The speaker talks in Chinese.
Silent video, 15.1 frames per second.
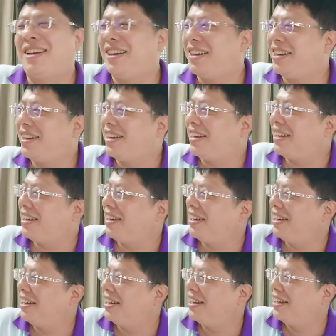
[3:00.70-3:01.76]
哎
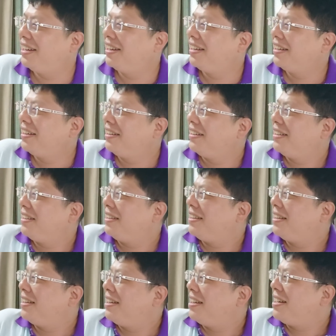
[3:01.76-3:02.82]

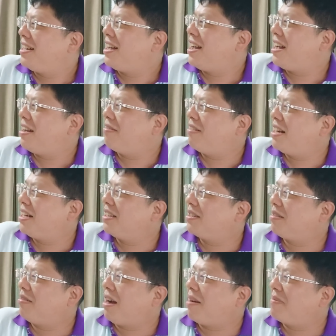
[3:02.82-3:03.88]
哎，为你
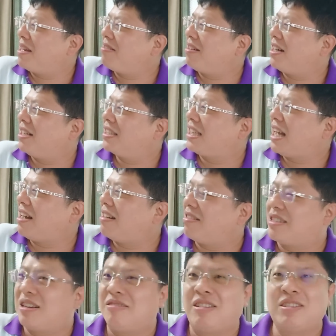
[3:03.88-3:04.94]
中华民国而
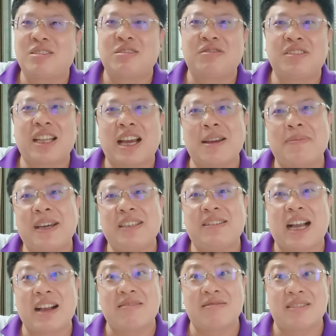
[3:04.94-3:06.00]
战，从我祖父那一辈
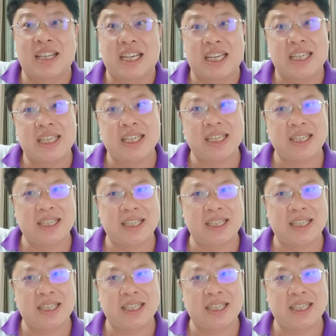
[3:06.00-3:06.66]
就干过了，